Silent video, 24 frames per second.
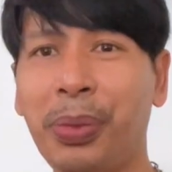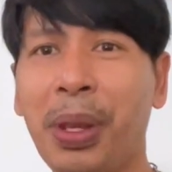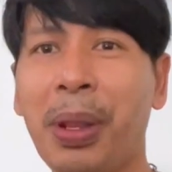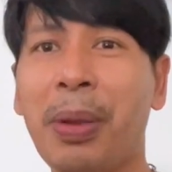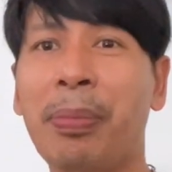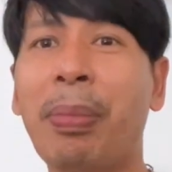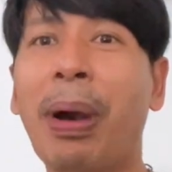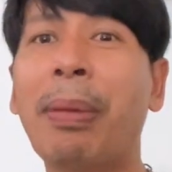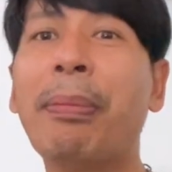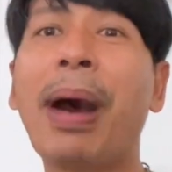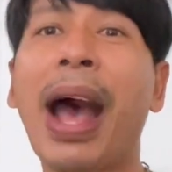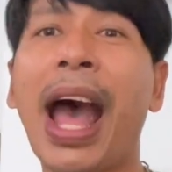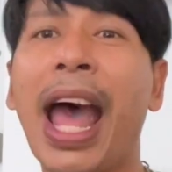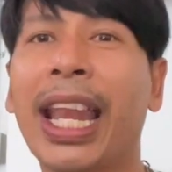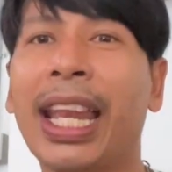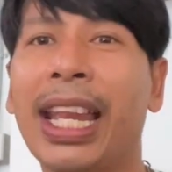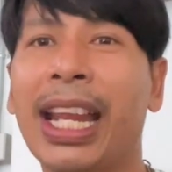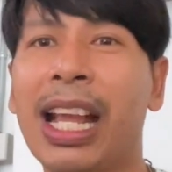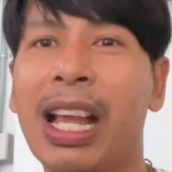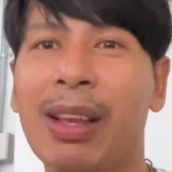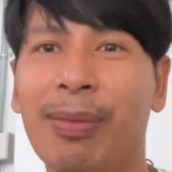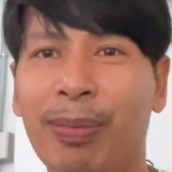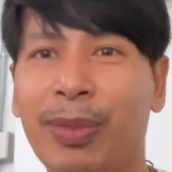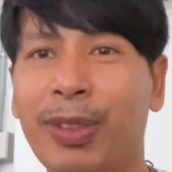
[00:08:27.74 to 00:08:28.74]
ประมาท
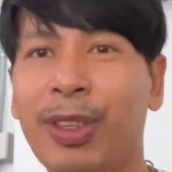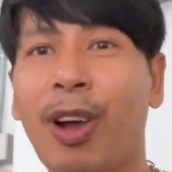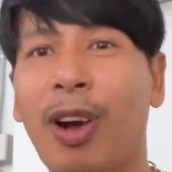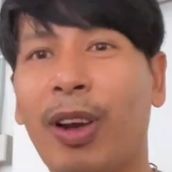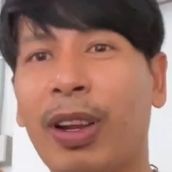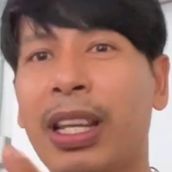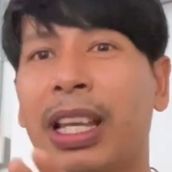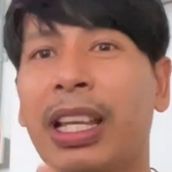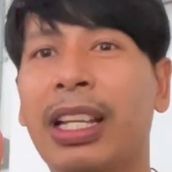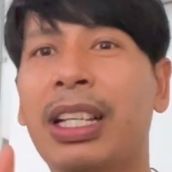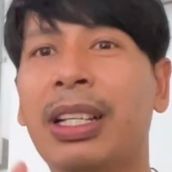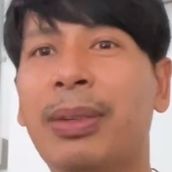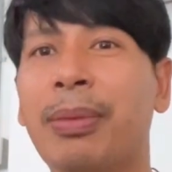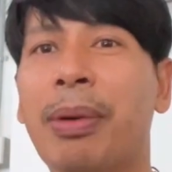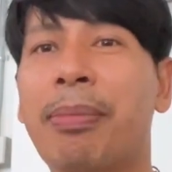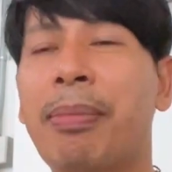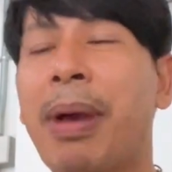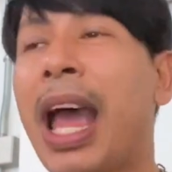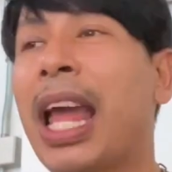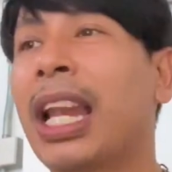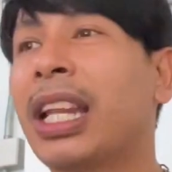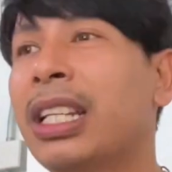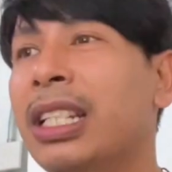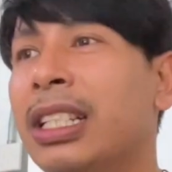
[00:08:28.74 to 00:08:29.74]
นะครับสองเลยคือประ
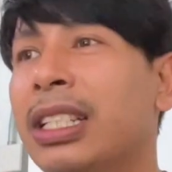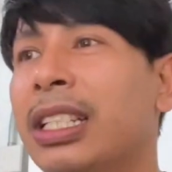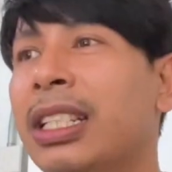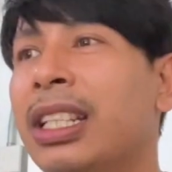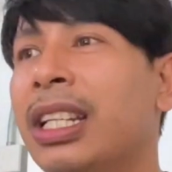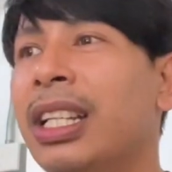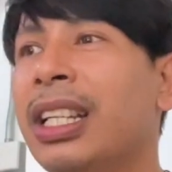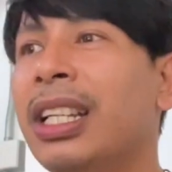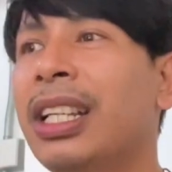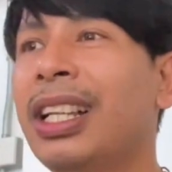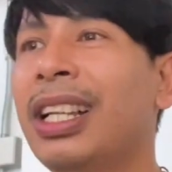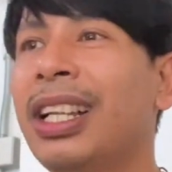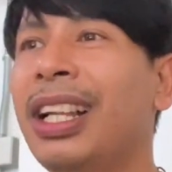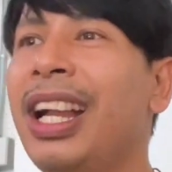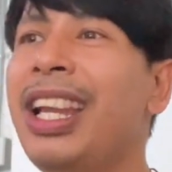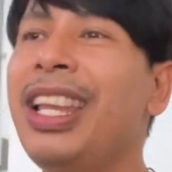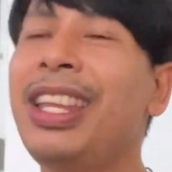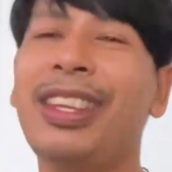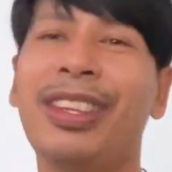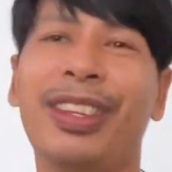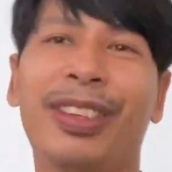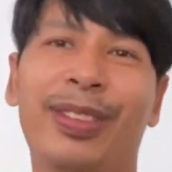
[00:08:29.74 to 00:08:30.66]
มาทคือเฮ้ย